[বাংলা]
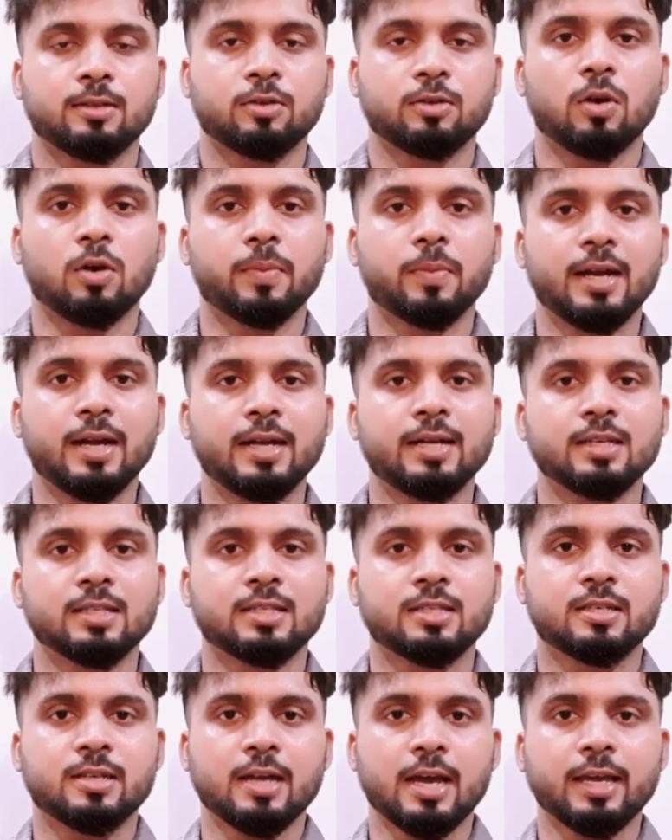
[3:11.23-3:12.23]
কপিরাইট
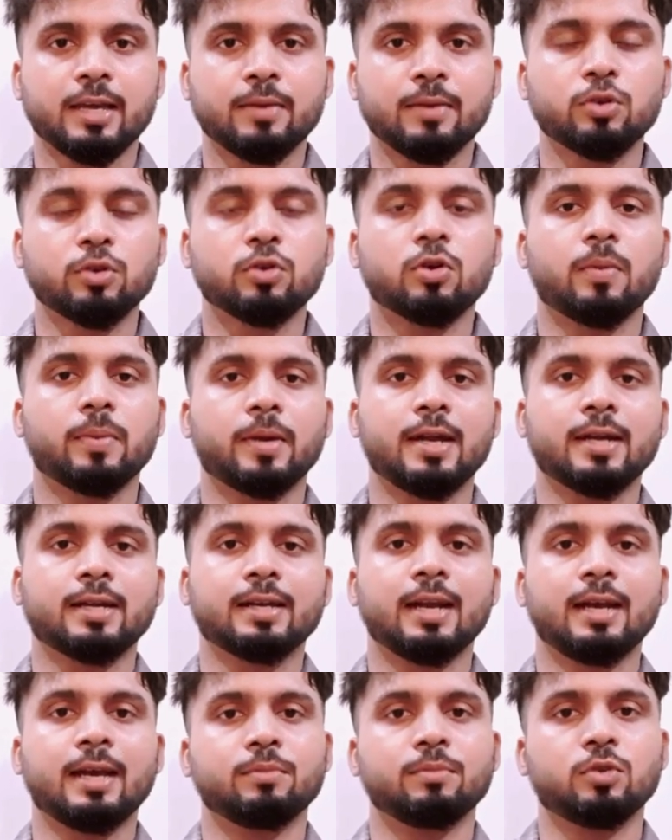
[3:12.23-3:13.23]
স্ট্রাইক এবং কপিরাইট
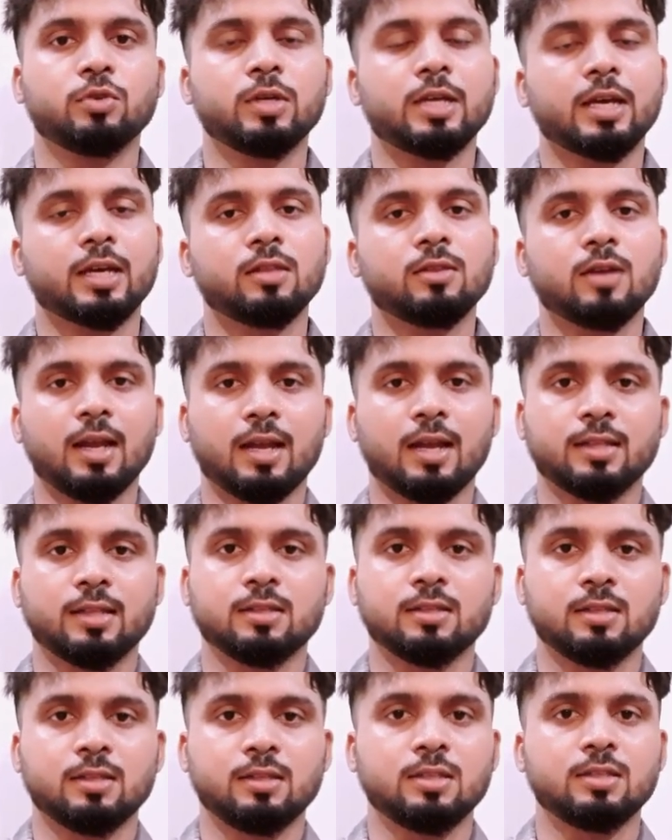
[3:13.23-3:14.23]
ক্লেম দুইটা কিন্তু আলাদা
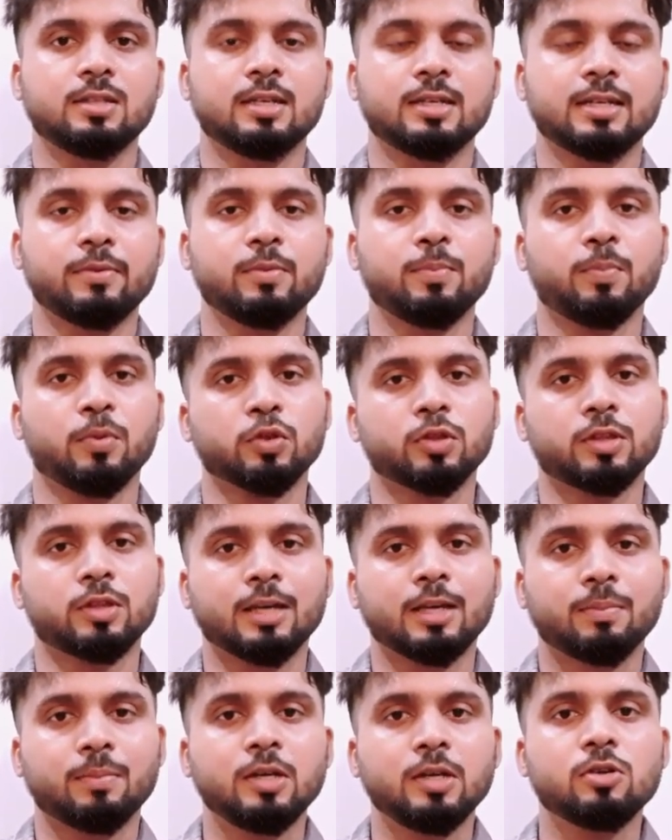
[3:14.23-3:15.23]
জিনিস যেটা আমি
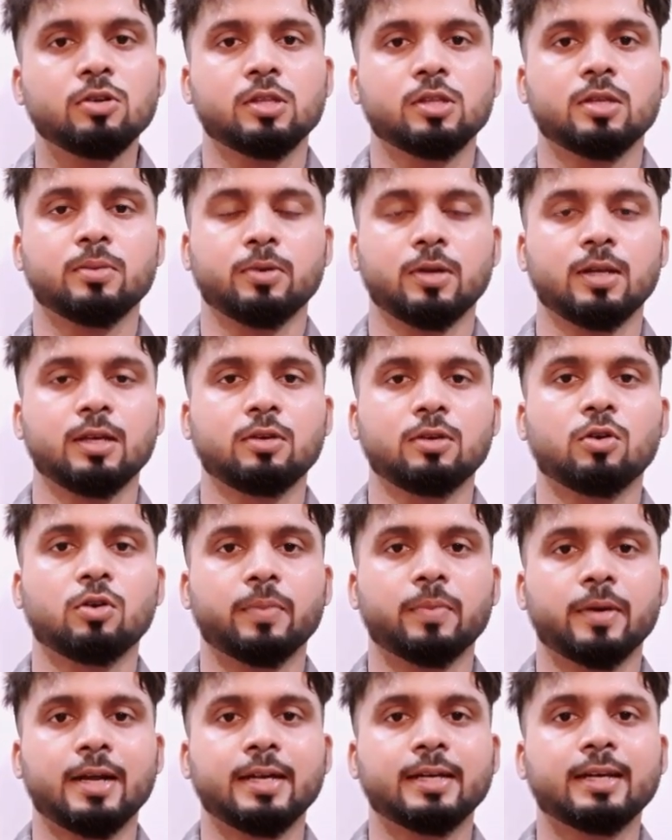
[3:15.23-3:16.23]
প্রত্যেক ভিডিওতে বলি
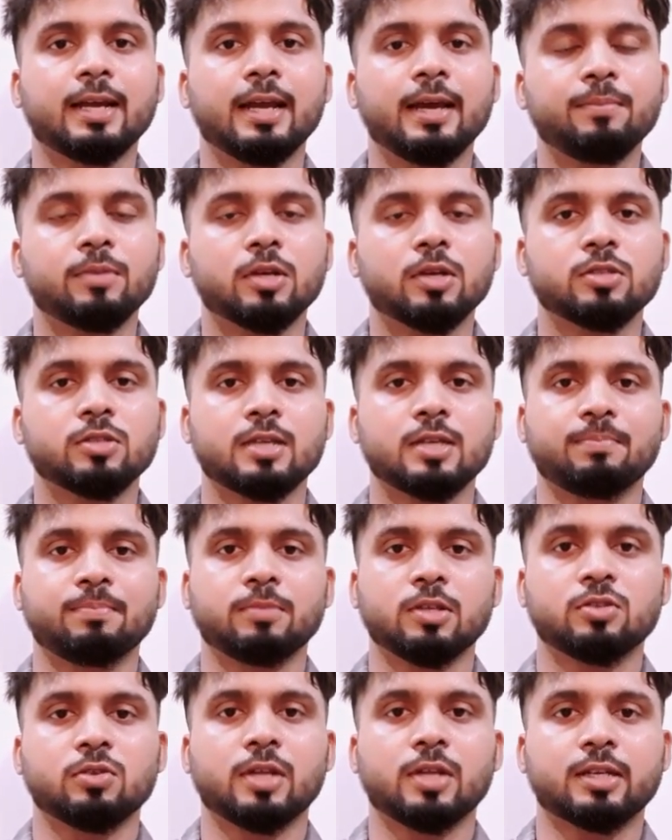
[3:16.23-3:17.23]
কপিরাইট ক্লেমটা হচ্ছে
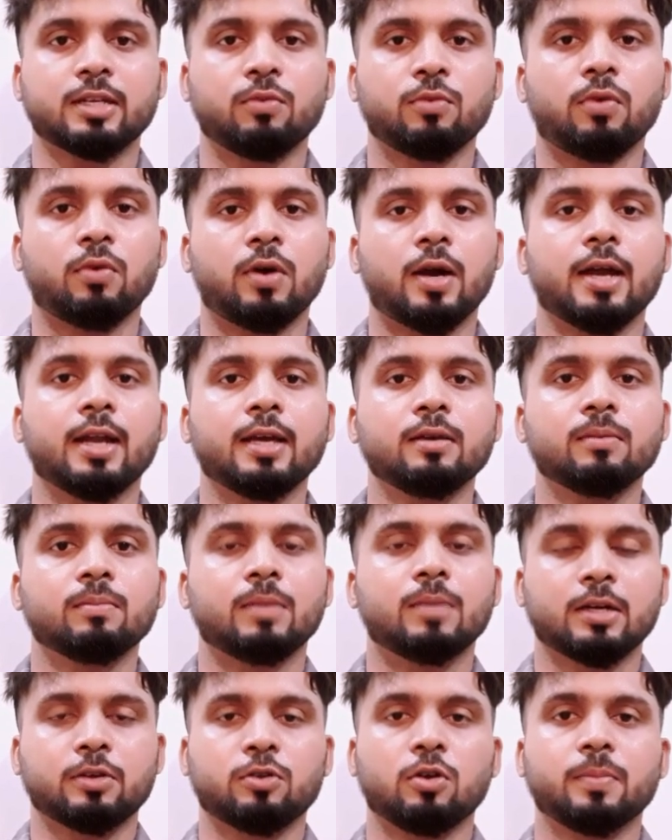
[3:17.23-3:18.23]
আপনার জন্য একটা ওয়ার্নিং
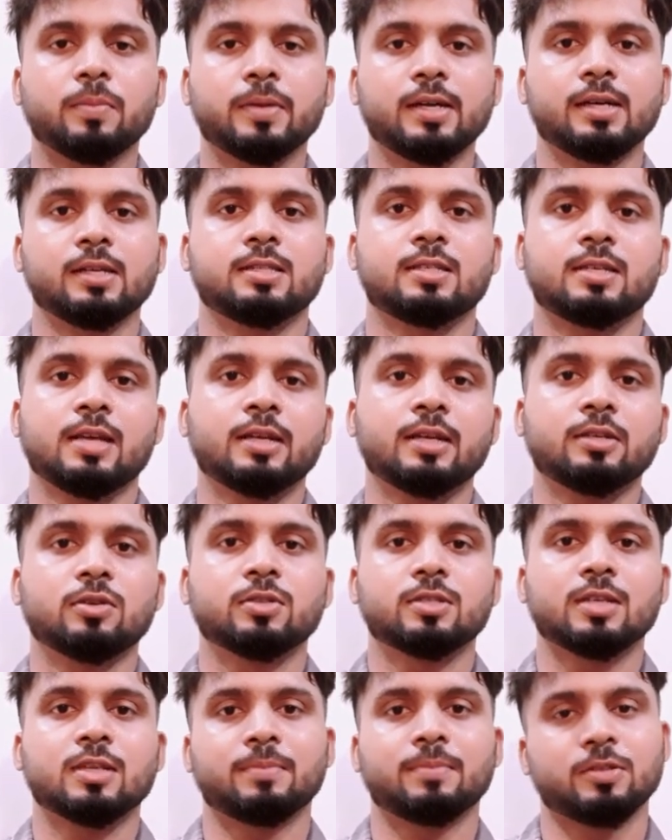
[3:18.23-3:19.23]
বাট কপিরাইট স্ট্রাইকটা
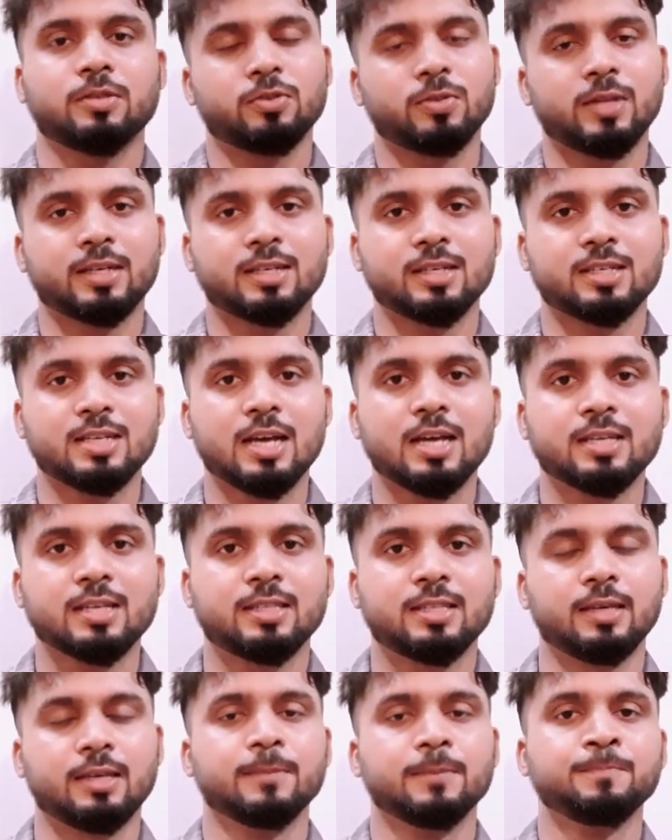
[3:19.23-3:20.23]
হচ্ছে আপনার জন্য একটা
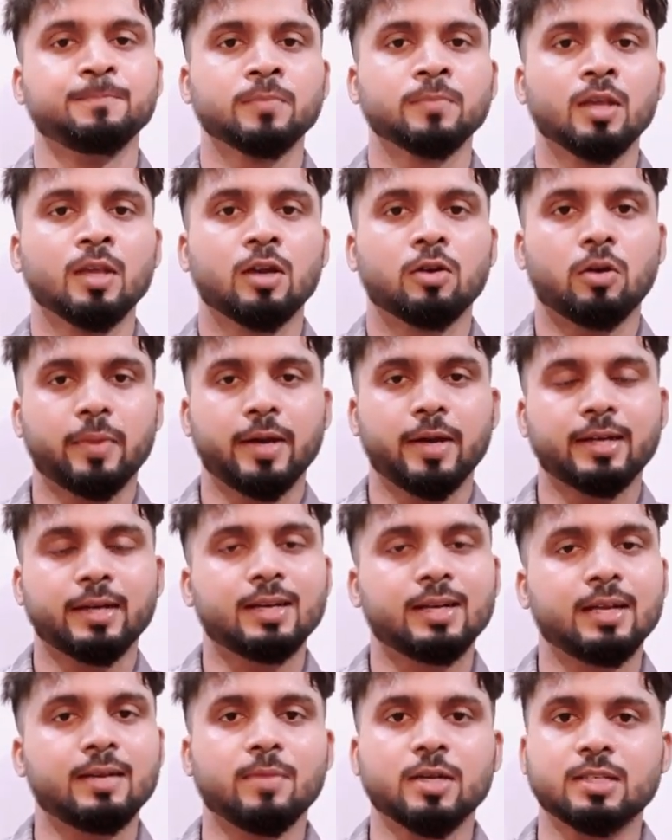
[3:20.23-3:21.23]
শাস্তি কপিরাইট
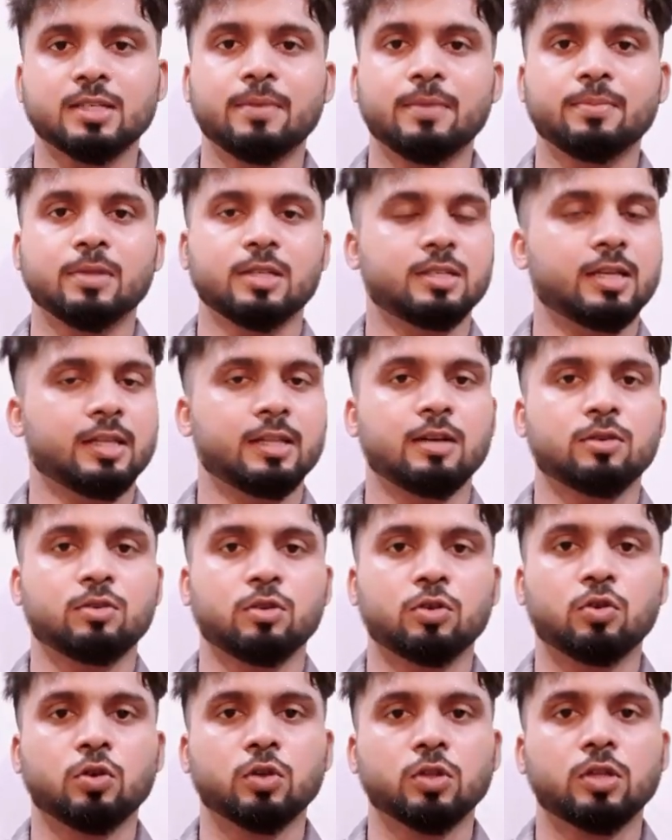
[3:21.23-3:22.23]
ক্লেম আসলে আপনার চ্যানেলে
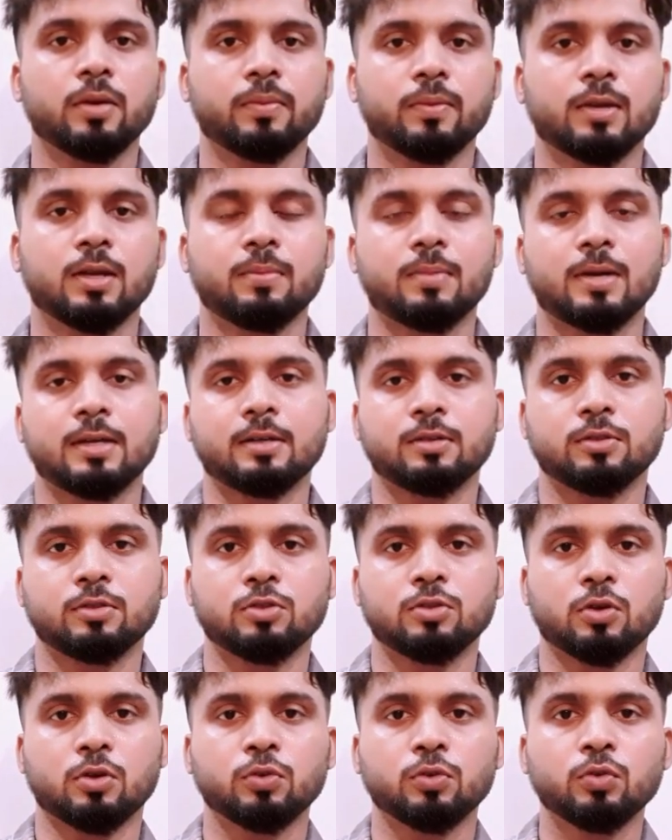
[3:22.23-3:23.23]
কোনো ক্ষতি হবে না বাট
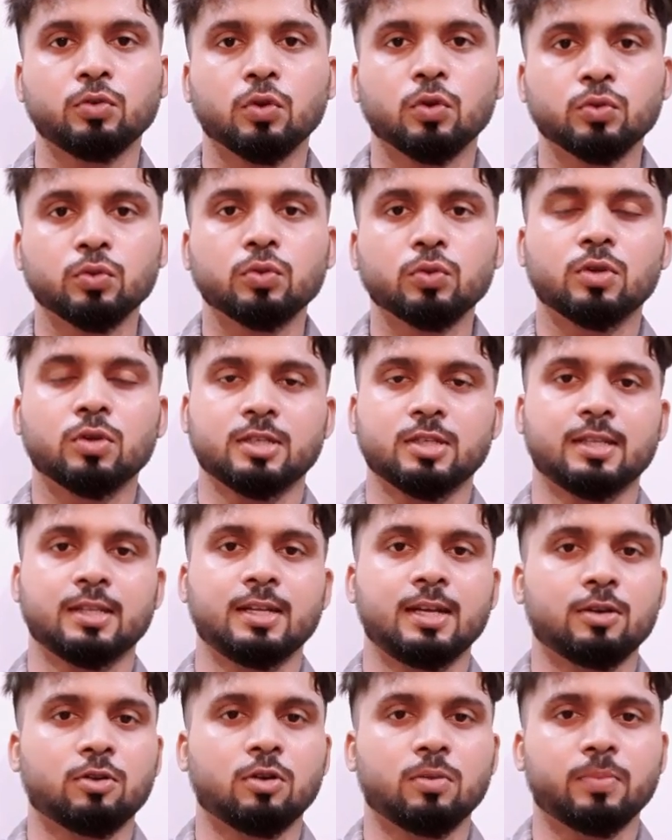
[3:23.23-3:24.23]
যখন নতুন কোনো
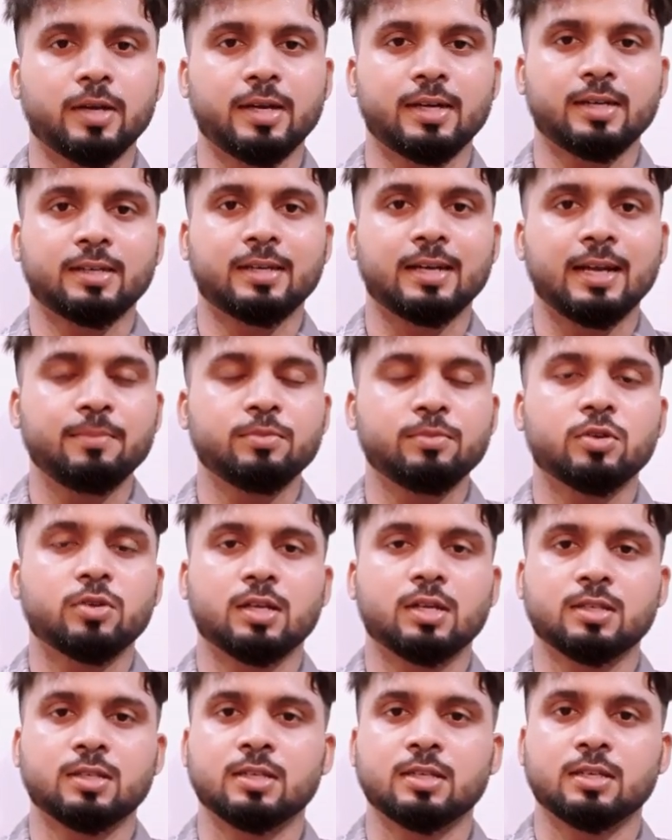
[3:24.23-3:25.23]
চ্যানেলে কপিরাইট ক্লেম চলে
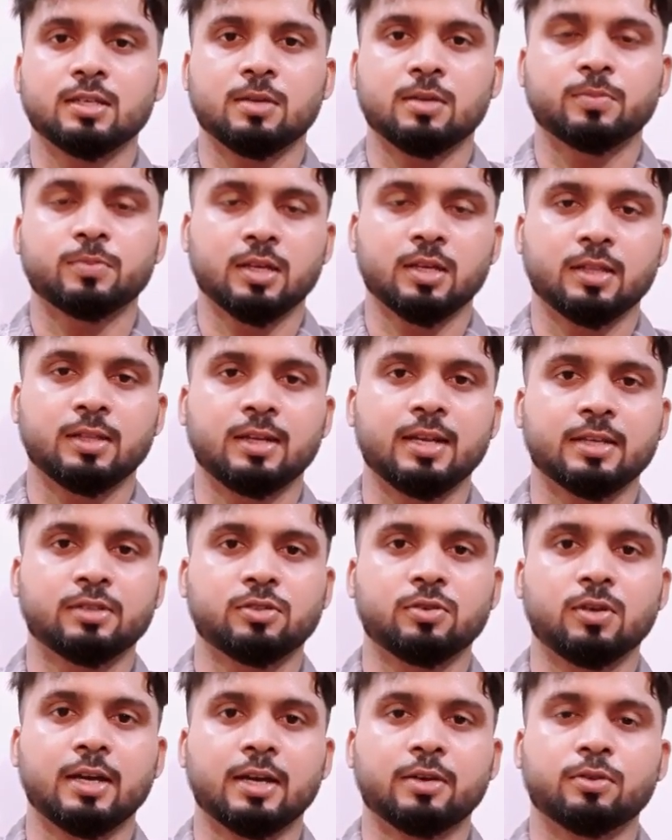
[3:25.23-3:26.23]
আসে যেসব চ্যানেলে
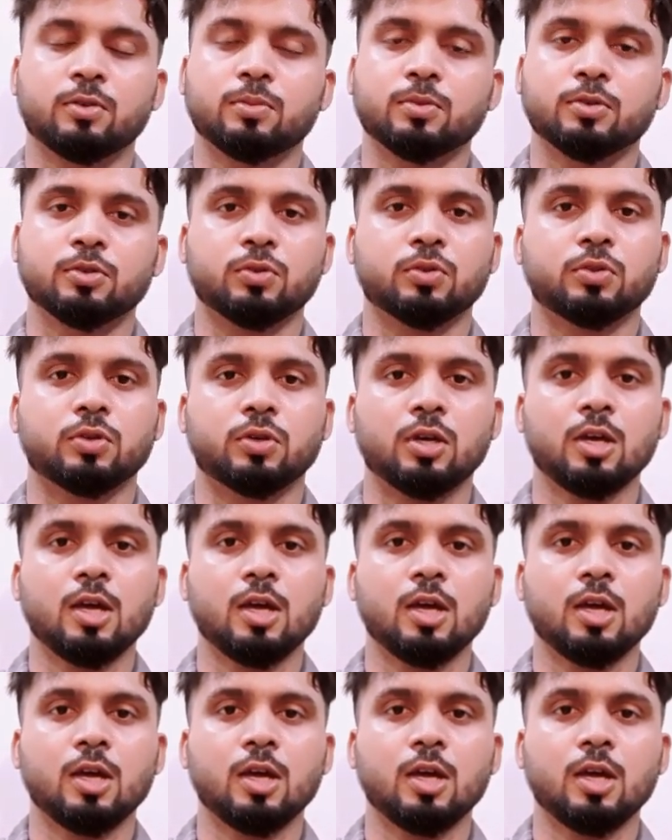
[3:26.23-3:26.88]
অ্যাকচুয়ালি এখনও পর্যন্ত